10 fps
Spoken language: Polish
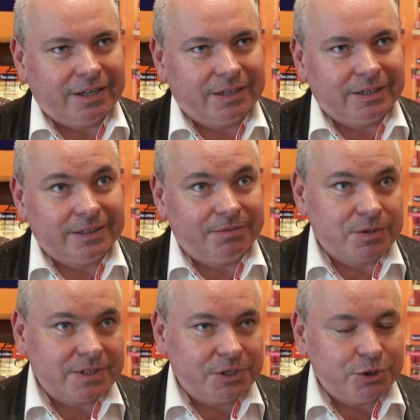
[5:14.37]
E,
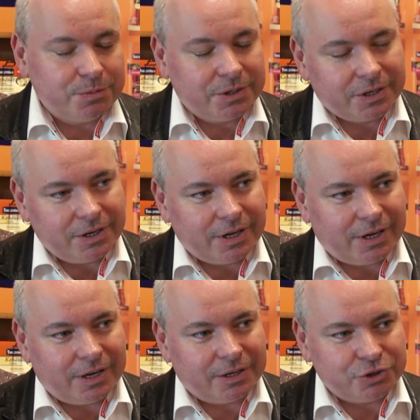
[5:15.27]
nawiązaliśmy
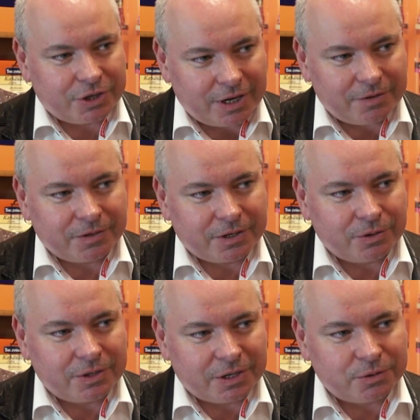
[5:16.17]
kilka ciekawych
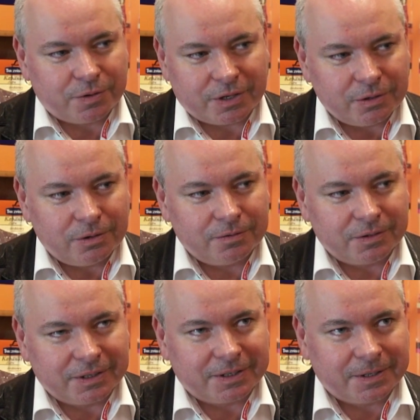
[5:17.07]
kontaktów
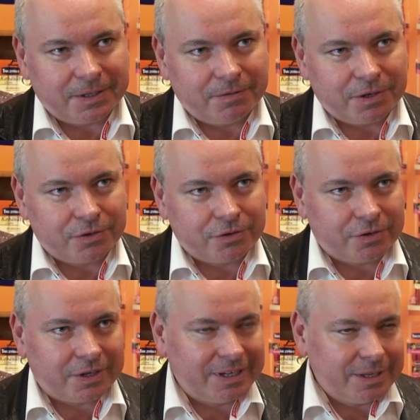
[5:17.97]
handlowych i wierzę,
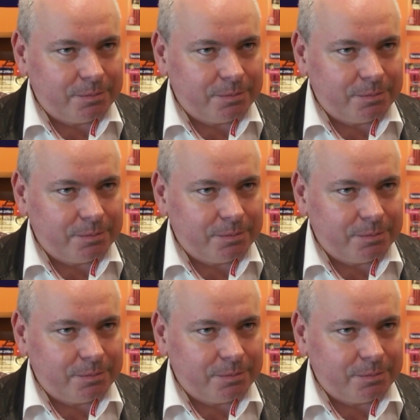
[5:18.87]
że